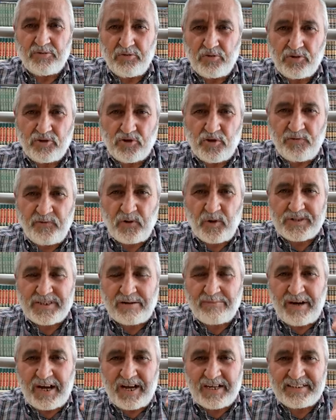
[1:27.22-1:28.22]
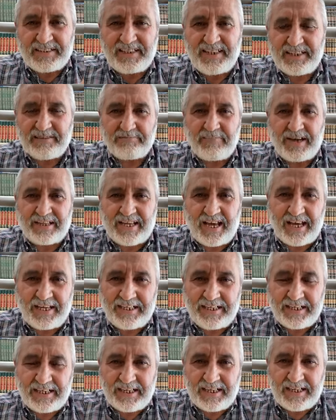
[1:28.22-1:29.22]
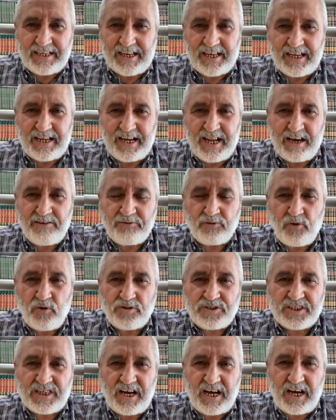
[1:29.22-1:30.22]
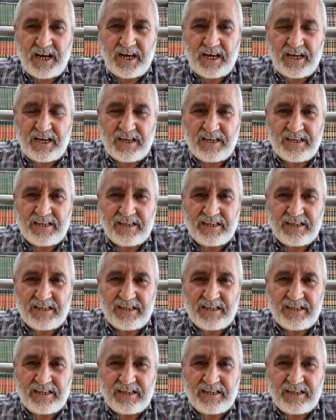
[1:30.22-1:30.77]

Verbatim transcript: Yusuf hocama gitmeden e, Lefkoşa